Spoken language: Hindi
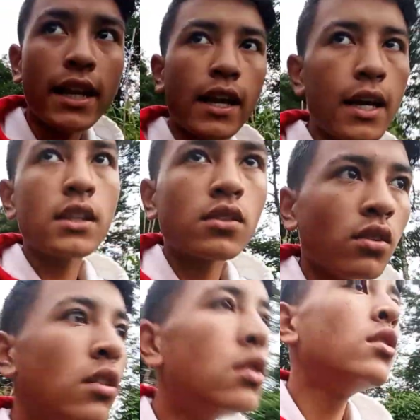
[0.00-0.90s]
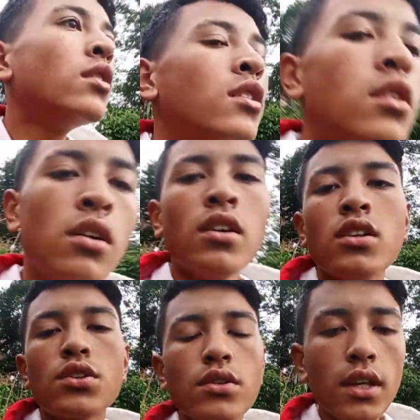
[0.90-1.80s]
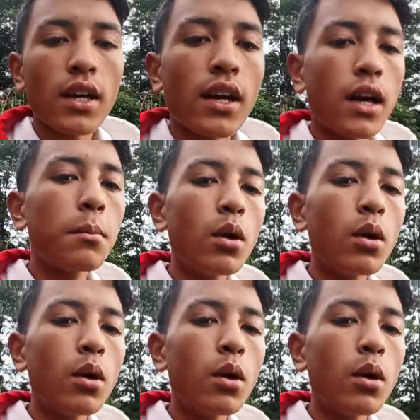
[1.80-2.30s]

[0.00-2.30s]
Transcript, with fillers: के आज तो सुखिया गया